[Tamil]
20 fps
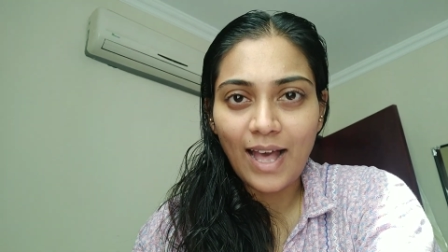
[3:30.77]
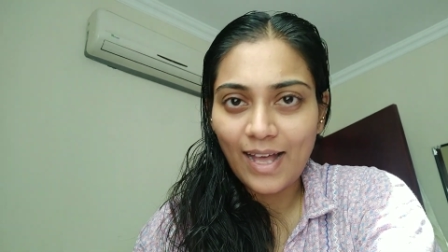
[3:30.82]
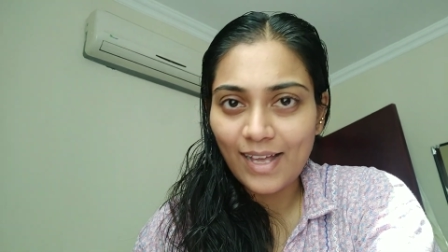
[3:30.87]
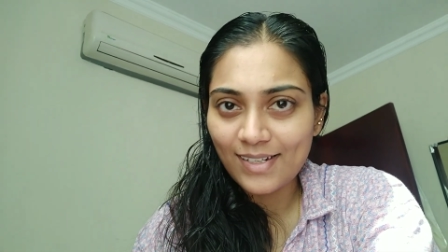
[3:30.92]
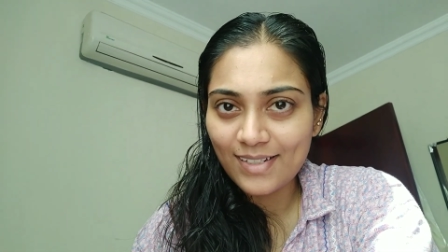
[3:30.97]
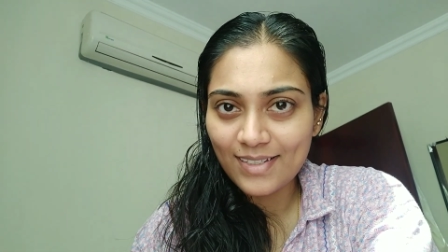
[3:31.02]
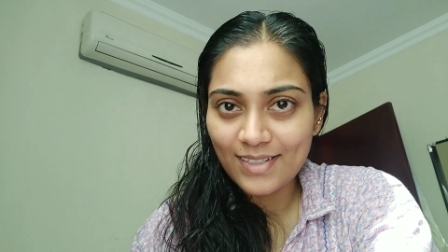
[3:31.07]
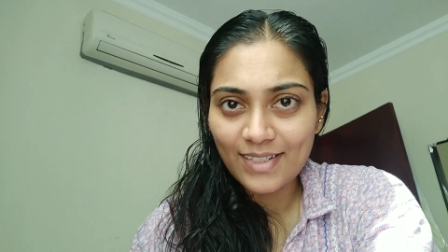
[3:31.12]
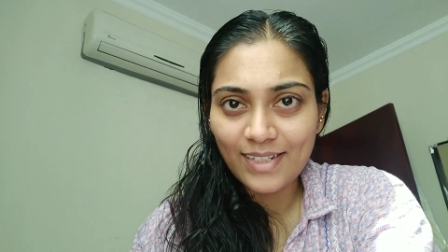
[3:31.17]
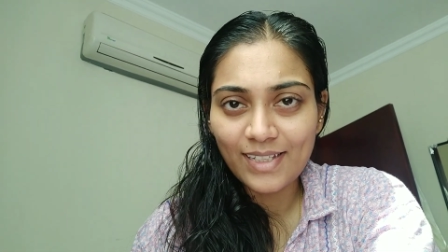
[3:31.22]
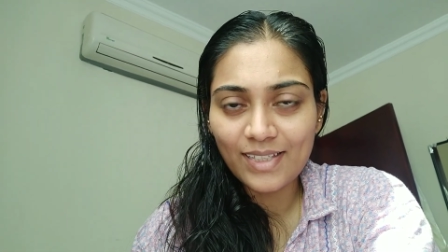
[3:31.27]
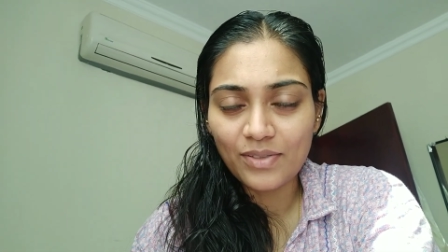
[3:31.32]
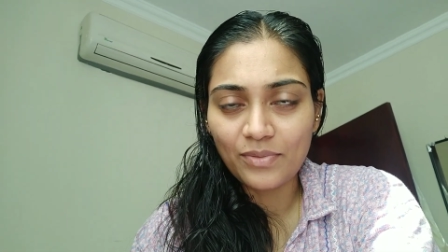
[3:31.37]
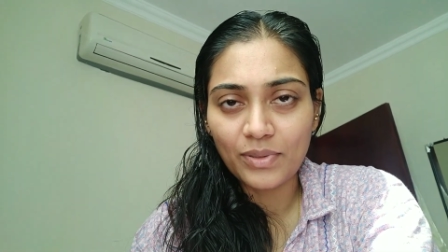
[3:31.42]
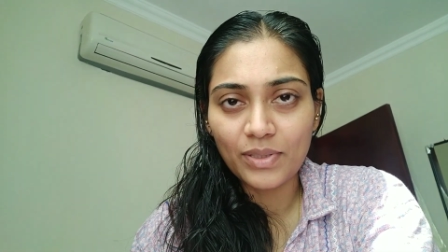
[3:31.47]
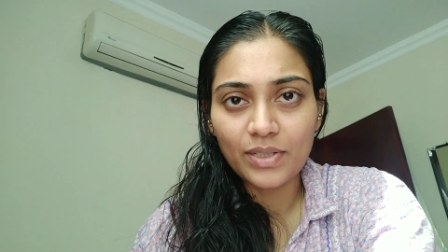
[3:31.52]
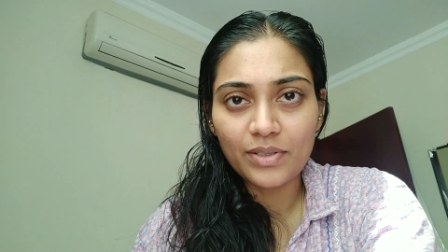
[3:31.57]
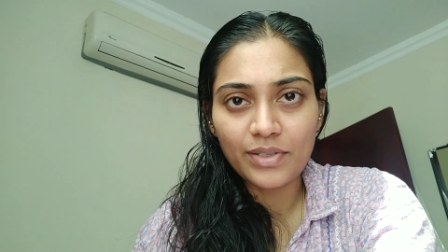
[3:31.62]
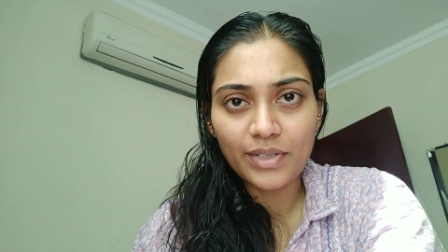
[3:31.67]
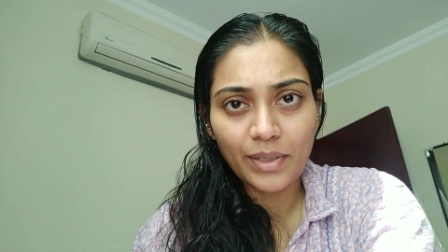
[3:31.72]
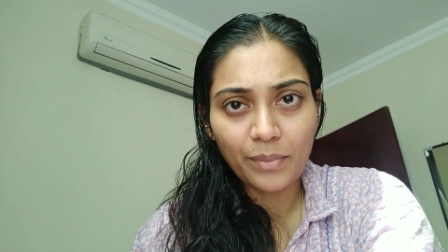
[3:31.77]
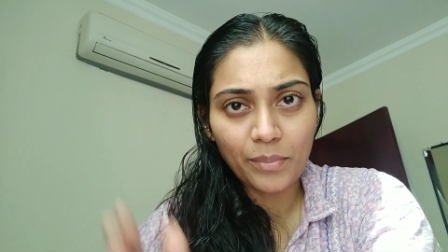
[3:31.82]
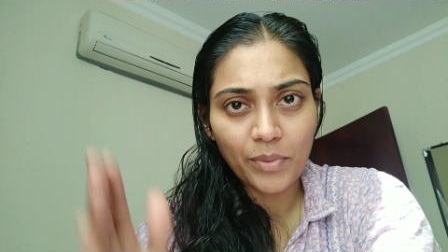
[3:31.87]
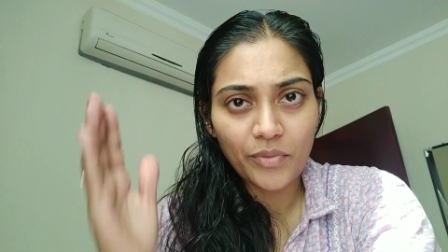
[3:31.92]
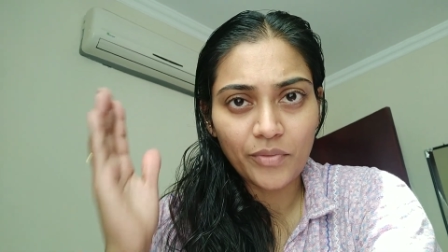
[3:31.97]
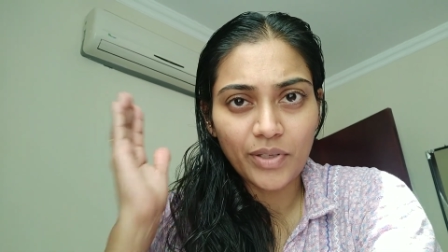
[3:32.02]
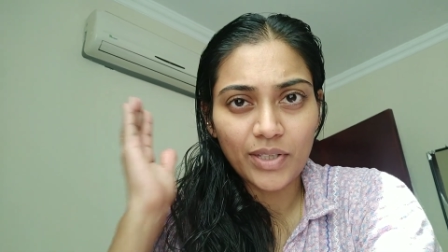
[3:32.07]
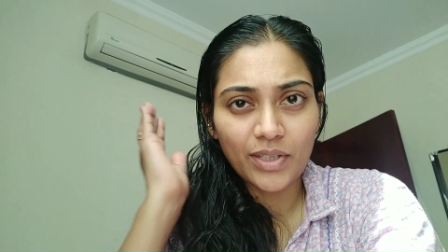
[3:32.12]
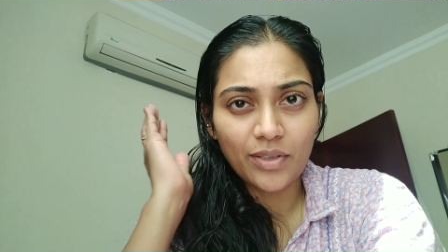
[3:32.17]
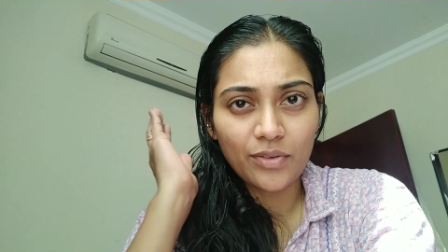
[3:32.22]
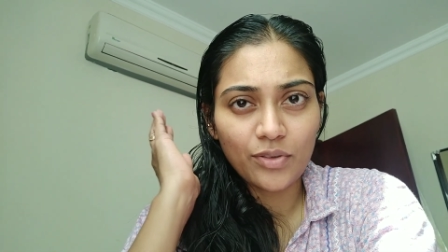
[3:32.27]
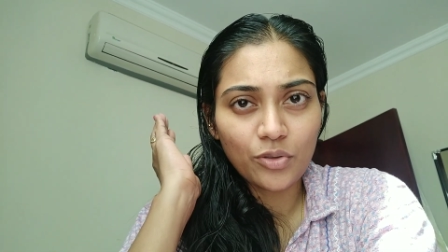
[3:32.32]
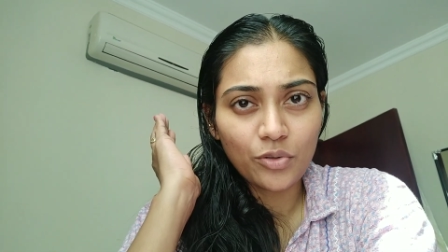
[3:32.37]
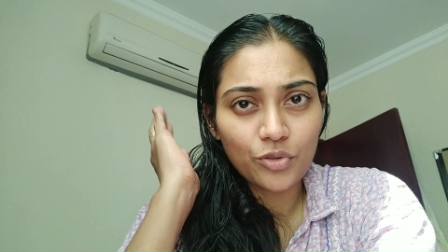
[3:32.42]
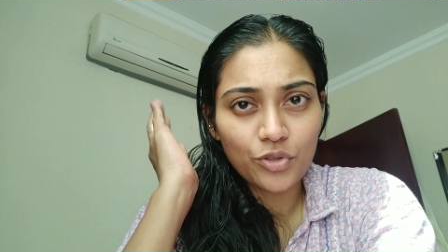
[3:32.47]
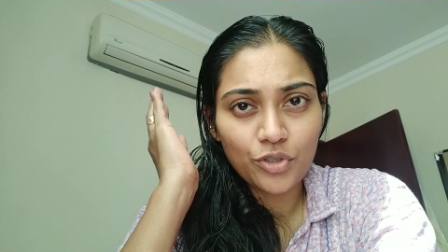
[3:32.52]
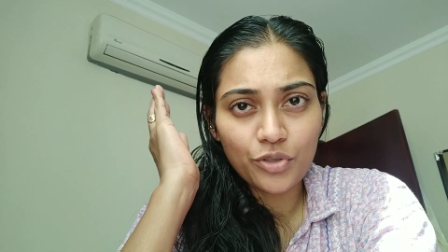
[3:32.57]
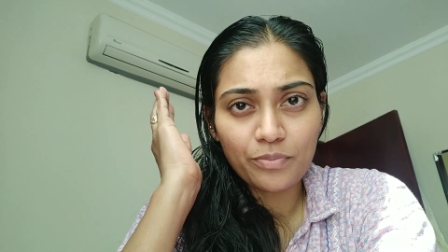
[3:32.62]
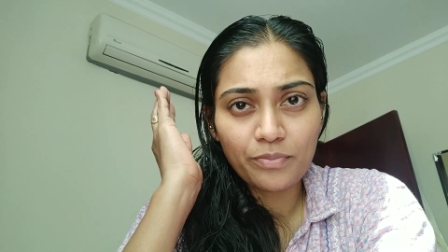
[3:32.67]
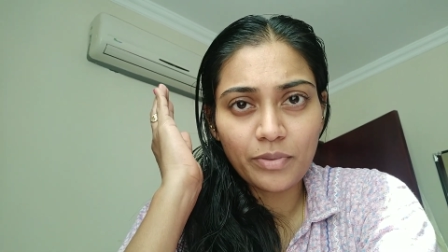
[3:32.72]
ஹேர் ஸ்டைல்ஸ் வந்து ட்ரை பண்ணுவேன் அதாவது
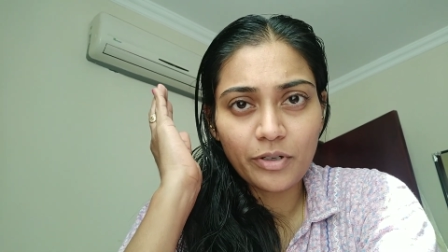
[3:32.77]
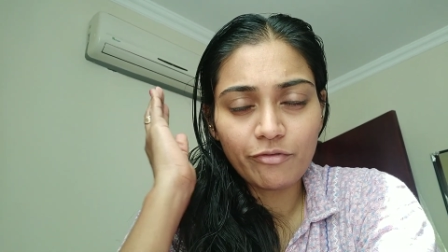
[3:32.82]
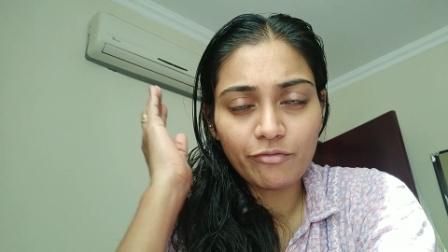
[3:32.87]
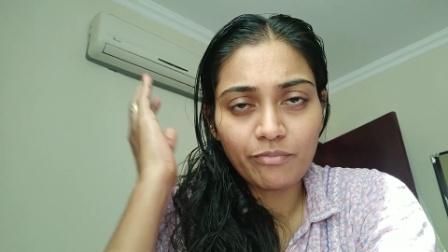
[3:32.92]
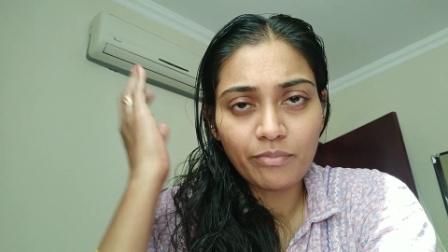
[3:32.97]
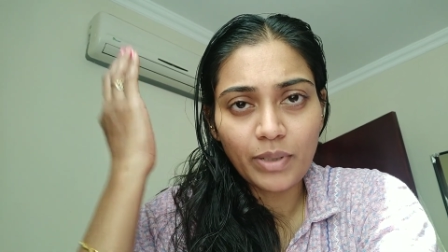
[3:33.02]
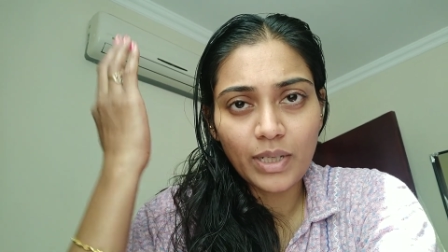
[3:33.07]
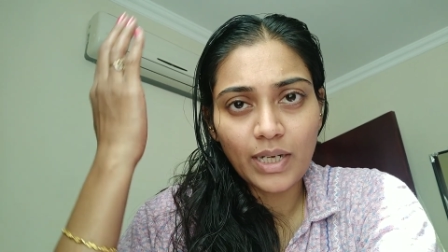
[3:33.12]
கொஞ்சம் பஃப்